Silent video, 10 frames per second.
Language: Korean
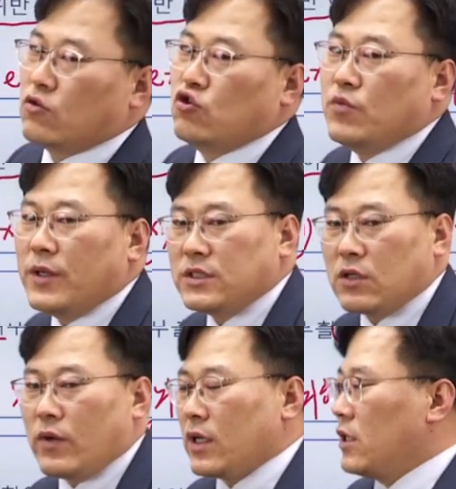두
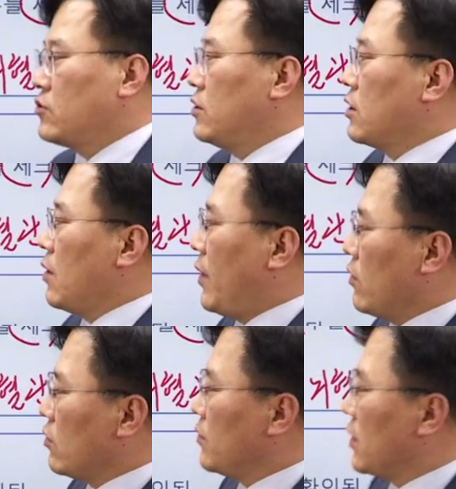번째로 확인할 수 있는 게 바로
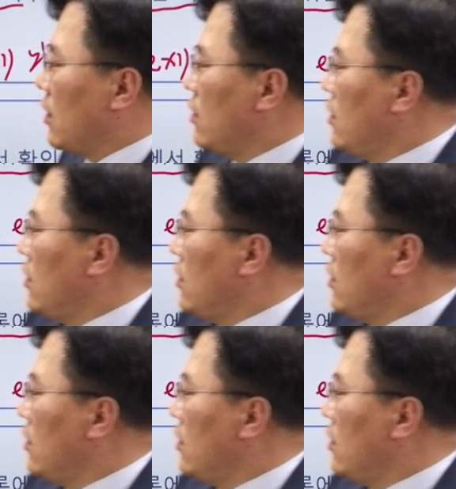이겁니다.